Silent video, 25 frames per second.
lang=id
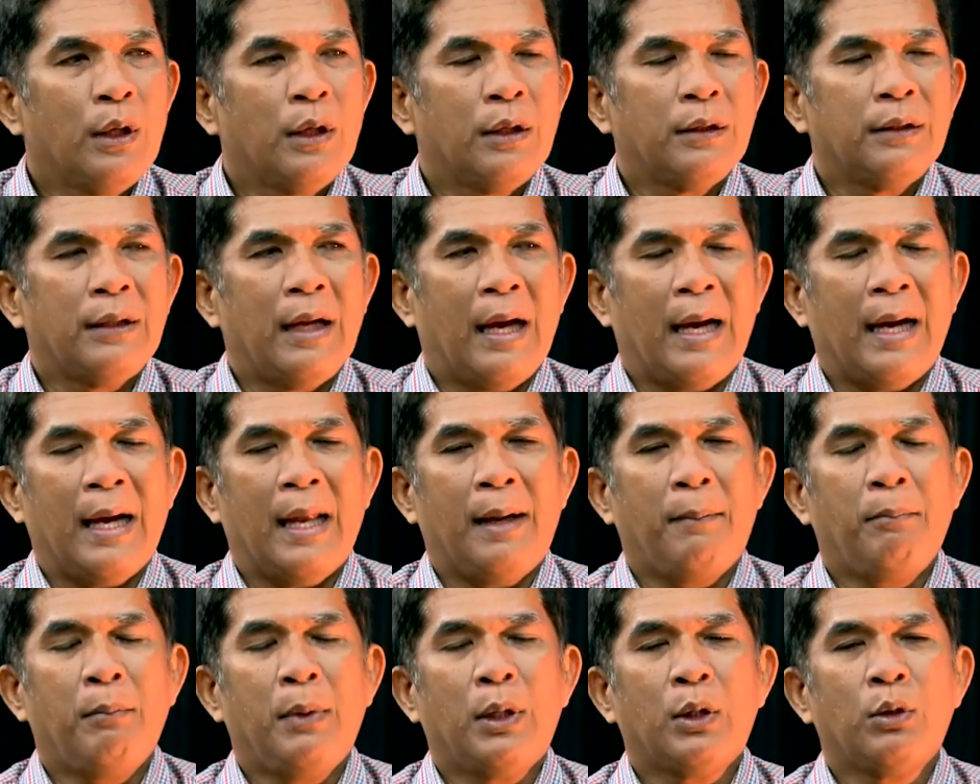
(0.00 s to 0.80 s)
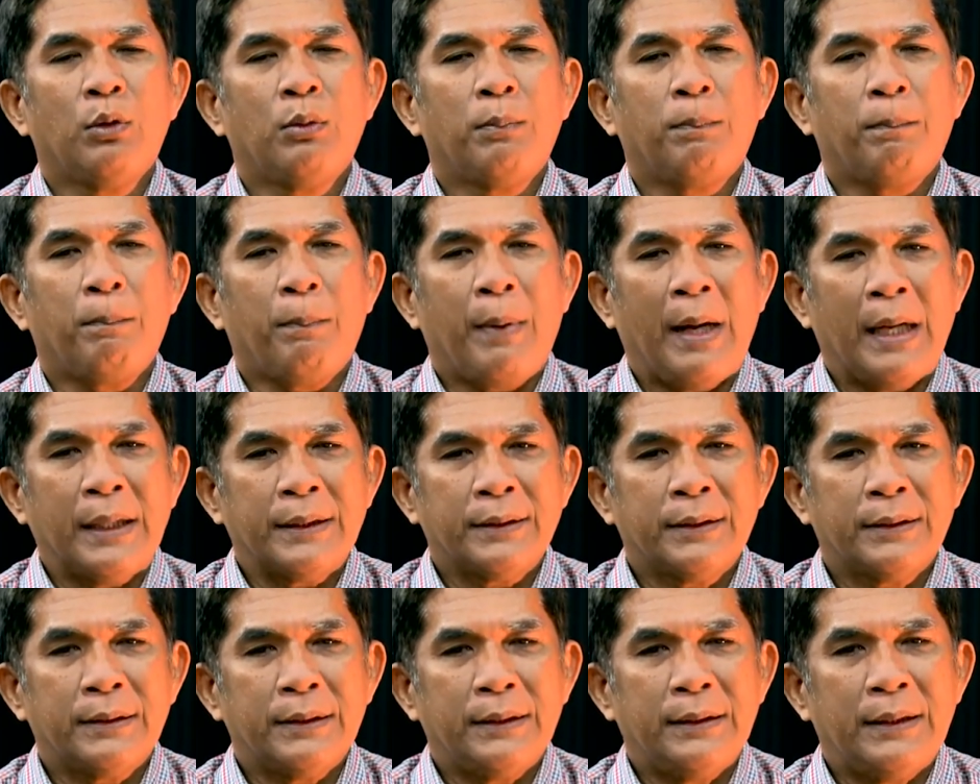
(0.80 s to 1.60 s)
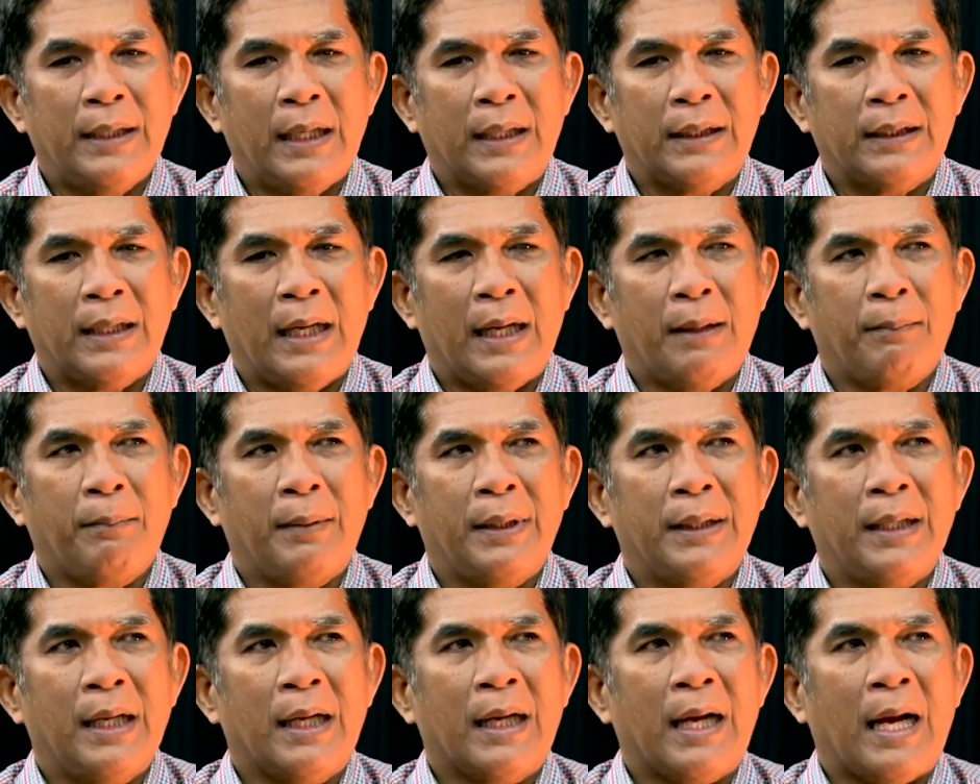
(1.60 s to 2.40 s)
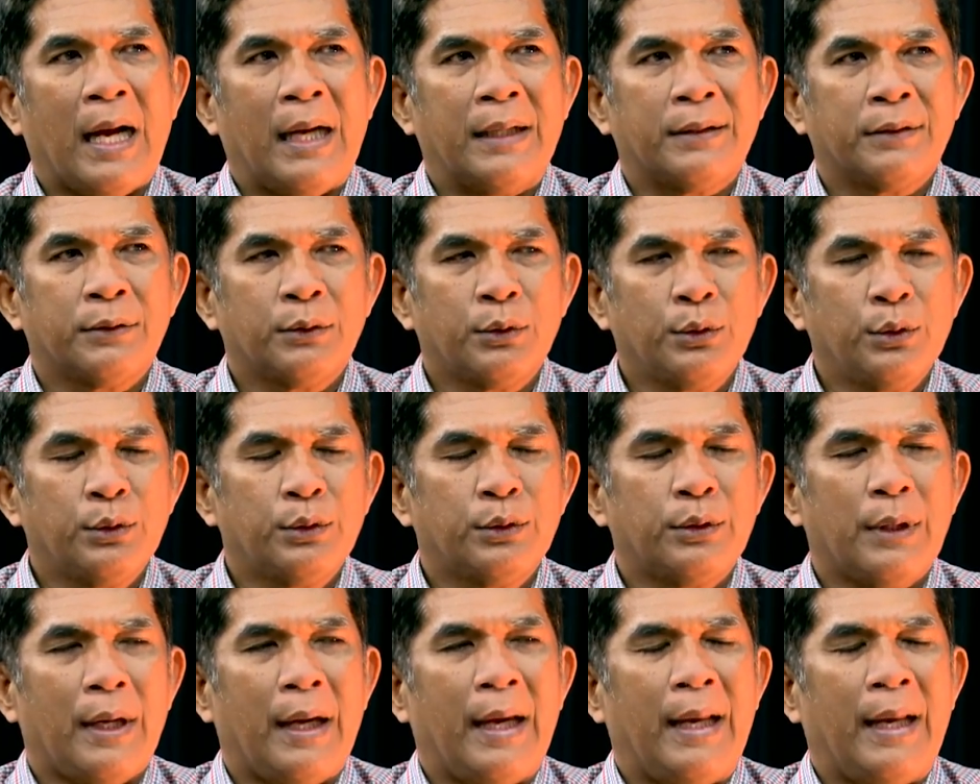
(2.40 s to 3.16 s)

dalam mengupas yang namanya kasus